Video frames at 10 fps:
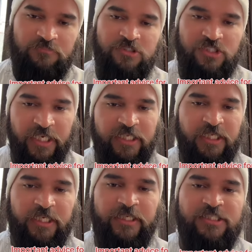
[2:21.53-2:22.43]
स्ट्राइक
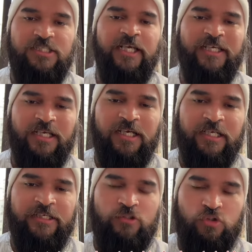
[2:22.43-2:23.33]
करेंगे स्ट्राइक क्या
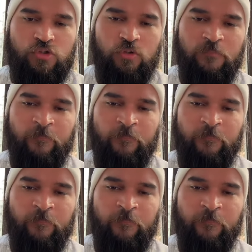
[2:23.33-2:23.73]
करेंगे दोस्तों